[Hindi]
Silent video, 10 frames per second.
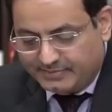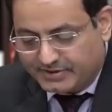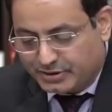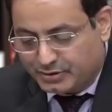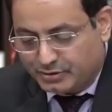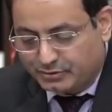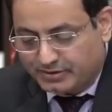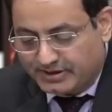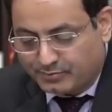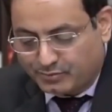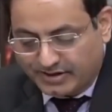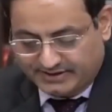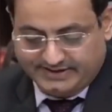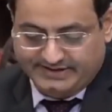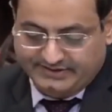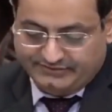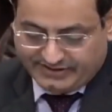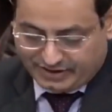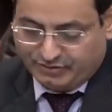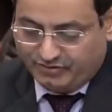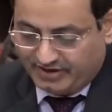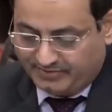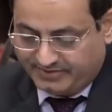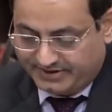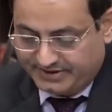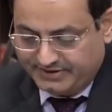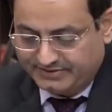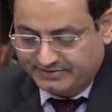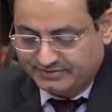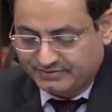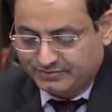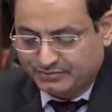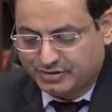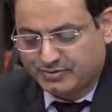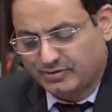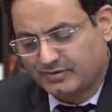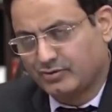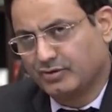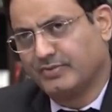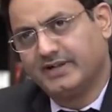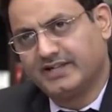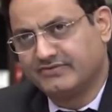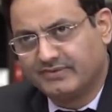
जिन प्रश्न के उत्तर आपको आते हैं फैक्चुअल वाले प्रश्न उसमें तो आप बहुत बढ़िया